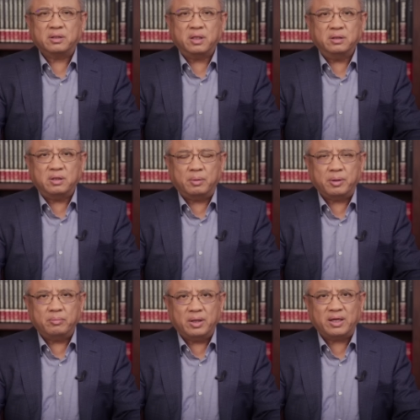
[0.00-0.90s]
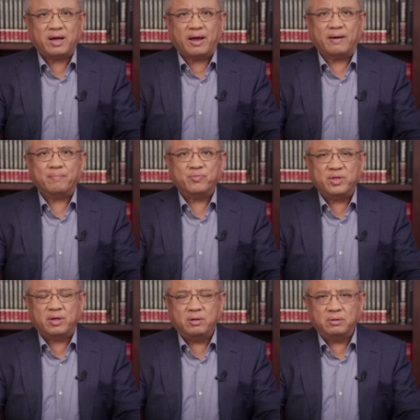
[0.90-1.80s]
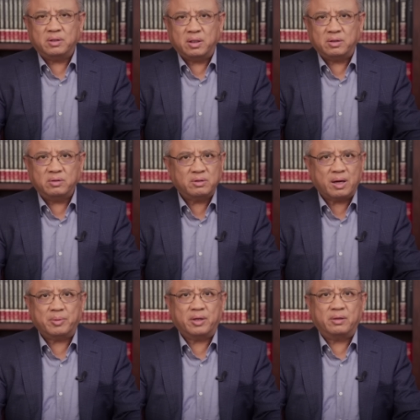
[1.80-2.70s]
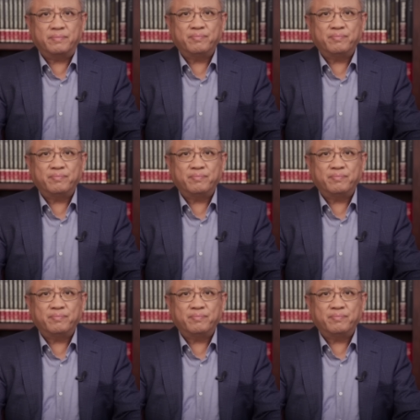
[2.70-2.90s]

邓小平没改，以后的人都改不了。